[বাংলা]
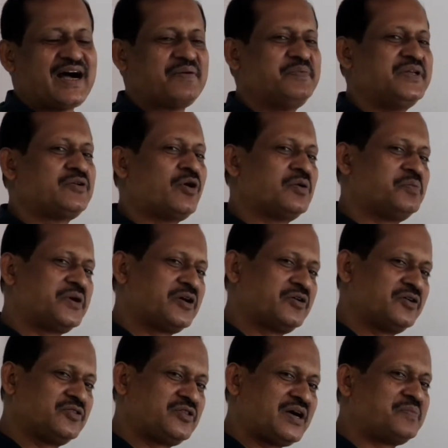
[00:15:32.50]
আপনি কল্পনা
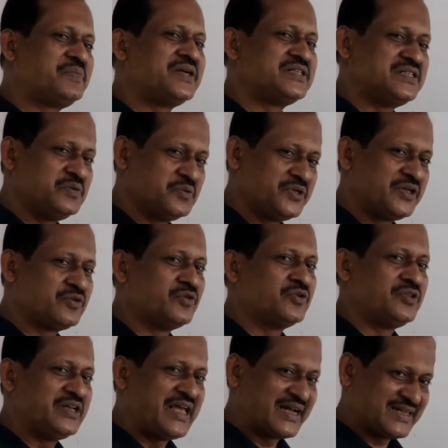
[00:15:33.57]
করুন তো আপনার জীবনে
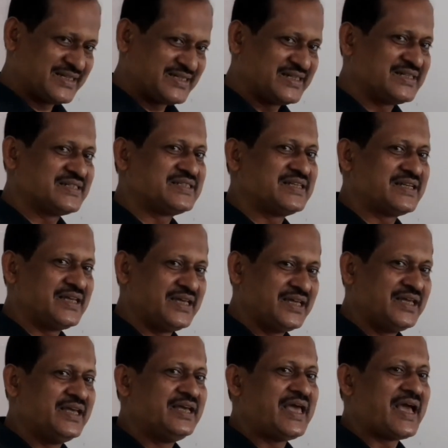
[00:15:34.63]
কোনোদিন একটা সেন্টেন্স থেকে
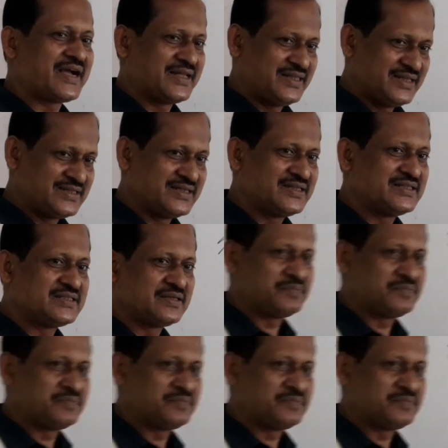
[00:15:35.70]
একাধিক সেন্টেন্স